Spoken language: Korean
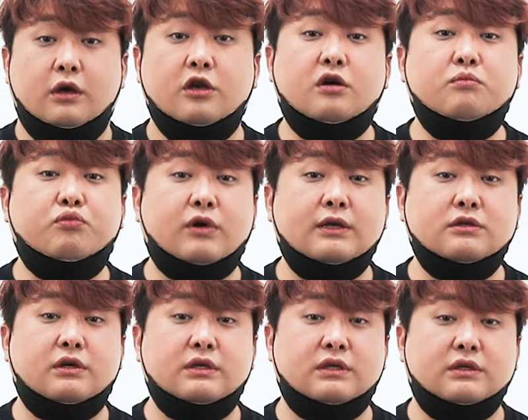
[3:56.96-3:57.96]
이런
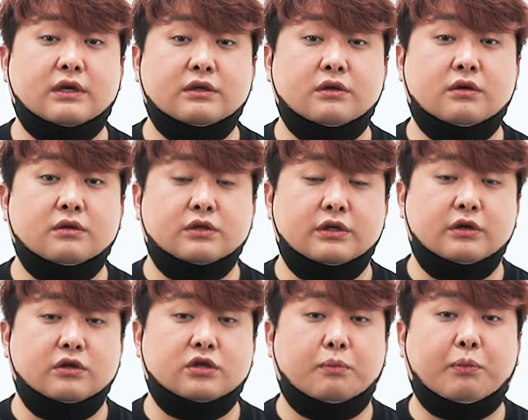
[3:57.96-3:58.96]
불안전한 상태에서
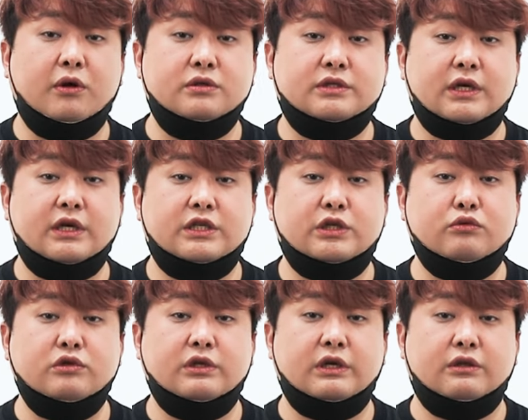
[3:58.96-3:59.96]
드디어 첫 번째
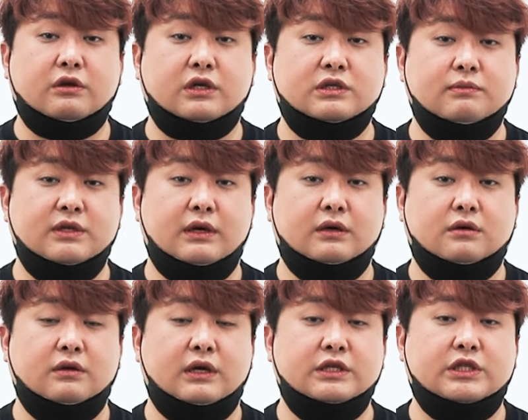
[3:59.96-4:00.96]
시운전에 들어갔습니다.
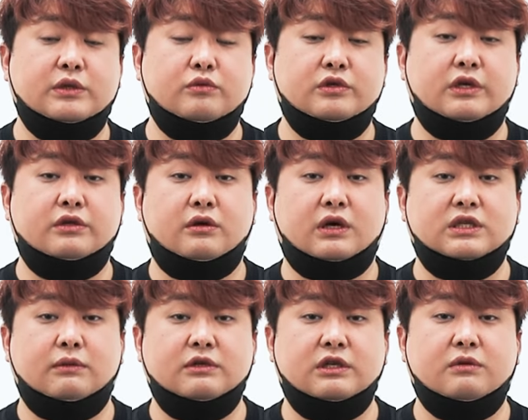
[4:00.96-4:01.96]
그러나 시운전에
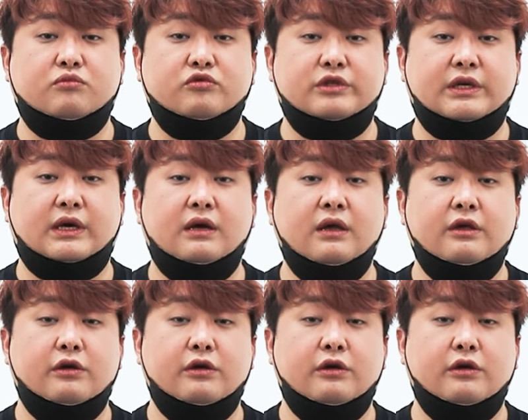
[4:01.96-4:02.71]
들어가자마자 문제가